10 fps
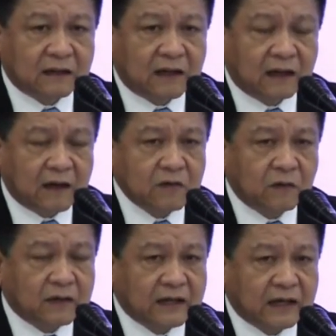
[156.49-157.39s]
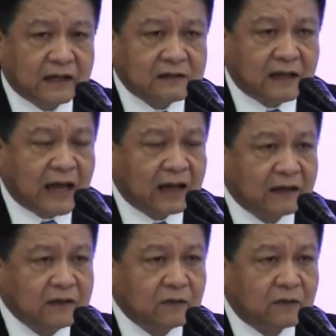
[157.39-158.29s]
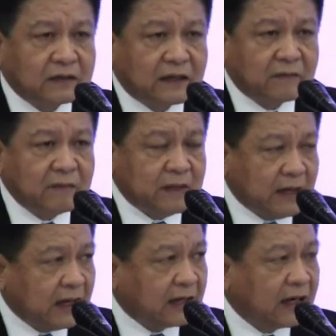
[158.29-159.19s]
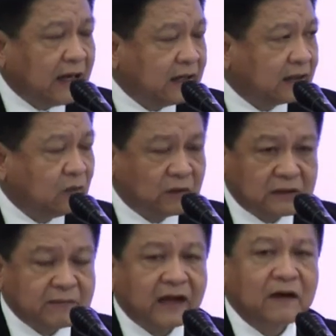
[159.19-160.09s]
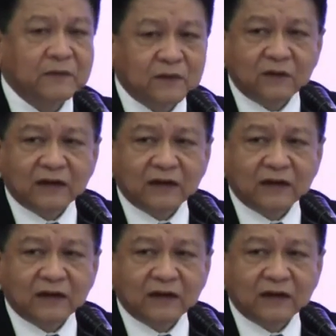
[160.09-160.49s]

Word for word: ถ้าเขาอยู่กันอย่างอิสระหรืออยู่กันอย่างไม่มีเหตุอะไรเนี่ยตำรวจจะไม่เข้าไปยุ่ง